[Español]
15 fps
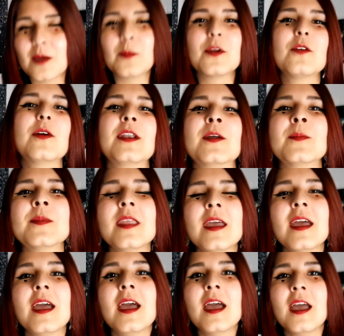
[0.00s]
Pero bueno,
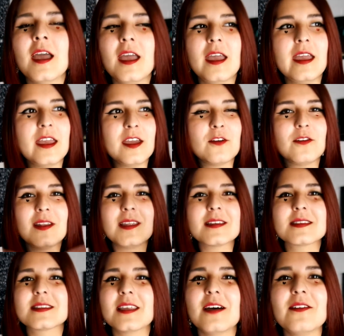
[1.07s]
eh, feliz
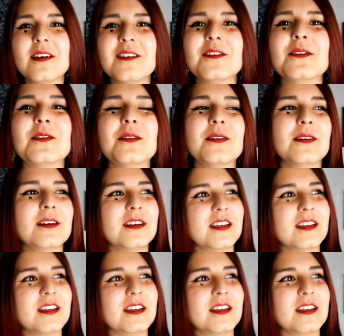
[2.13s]
sábado.